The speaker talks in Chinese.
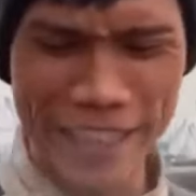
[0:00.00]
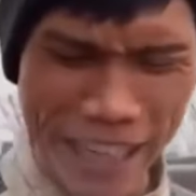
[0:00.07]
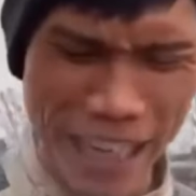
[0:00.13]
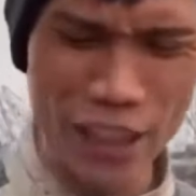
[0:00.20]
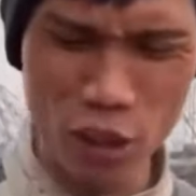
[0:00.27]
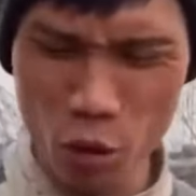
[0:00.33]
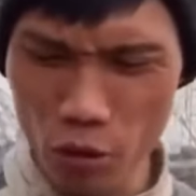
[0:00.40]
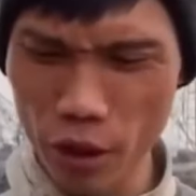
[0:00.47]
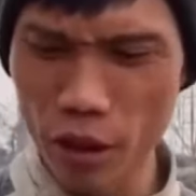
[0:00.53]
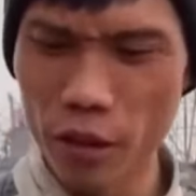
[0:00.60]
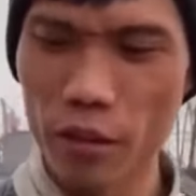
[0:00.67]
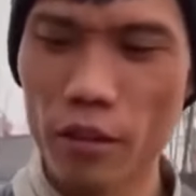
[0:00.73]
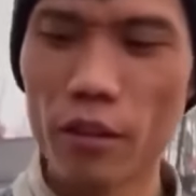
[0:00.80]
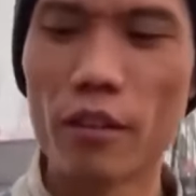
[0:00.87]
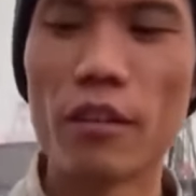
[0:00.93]
该松，
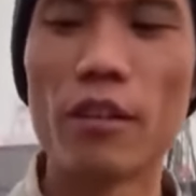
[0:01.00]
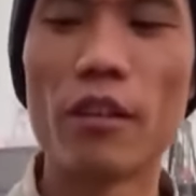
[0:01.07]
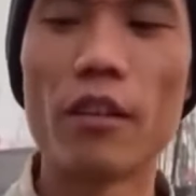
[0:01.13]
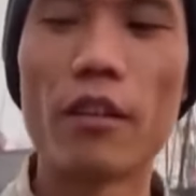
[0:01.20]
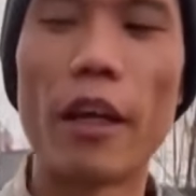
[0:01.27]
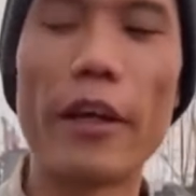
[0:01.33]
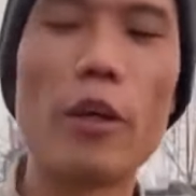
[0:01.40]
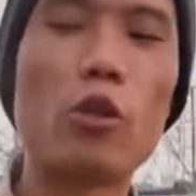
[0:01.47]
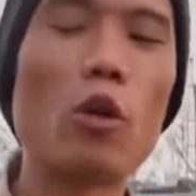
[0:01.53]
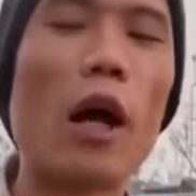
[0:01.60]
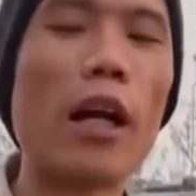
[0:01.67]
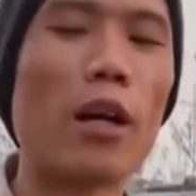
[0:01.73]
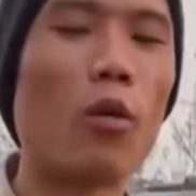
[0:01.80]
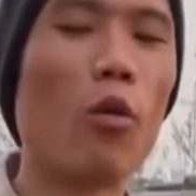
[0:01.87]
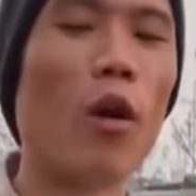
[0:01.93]
他又抓
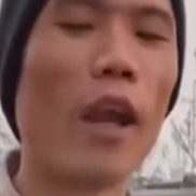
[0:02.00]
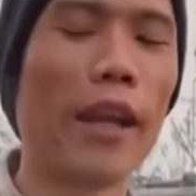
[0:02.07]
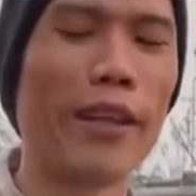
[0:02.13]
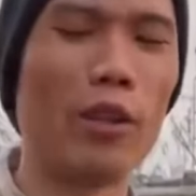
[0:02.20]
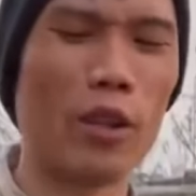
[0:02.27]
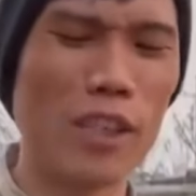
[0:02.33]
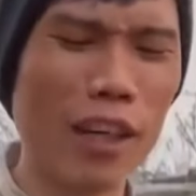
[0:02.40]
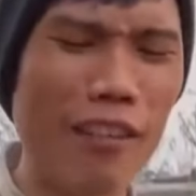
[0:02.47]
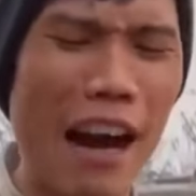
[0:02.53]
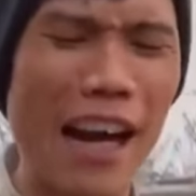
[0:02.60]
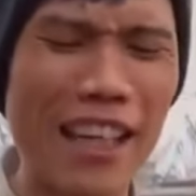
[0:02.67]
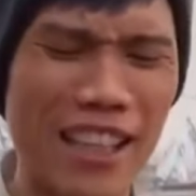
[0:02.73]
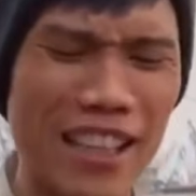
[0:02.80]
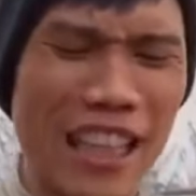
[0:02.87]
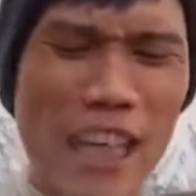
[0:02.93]
着锅了。你说这玩意
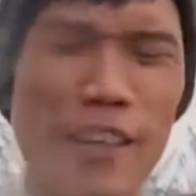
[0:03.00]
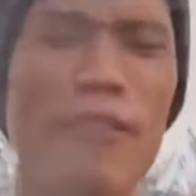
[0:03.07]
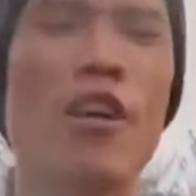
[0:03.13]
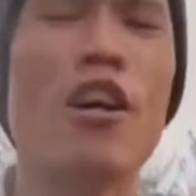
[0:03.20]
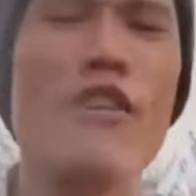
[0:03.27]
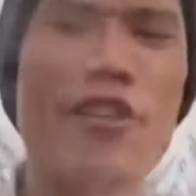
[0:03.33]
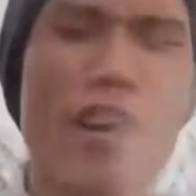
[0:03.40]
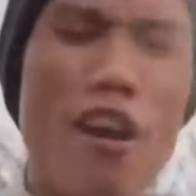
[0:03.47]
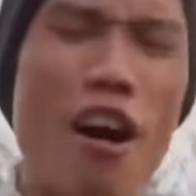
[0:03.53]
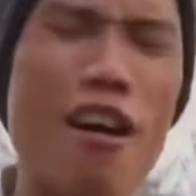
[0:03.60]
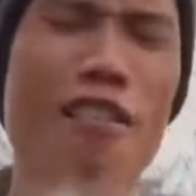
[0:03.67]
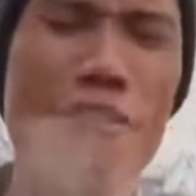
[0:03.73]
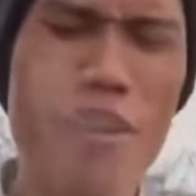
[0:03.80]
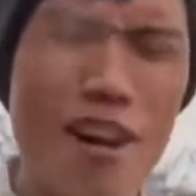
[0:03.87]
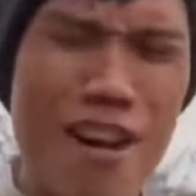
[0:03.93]
儿可咋整？哟
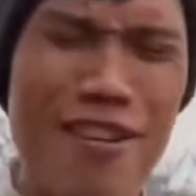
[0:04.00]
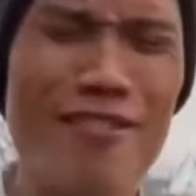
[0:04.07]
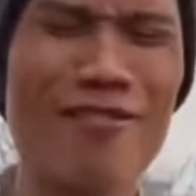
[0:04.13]
呵。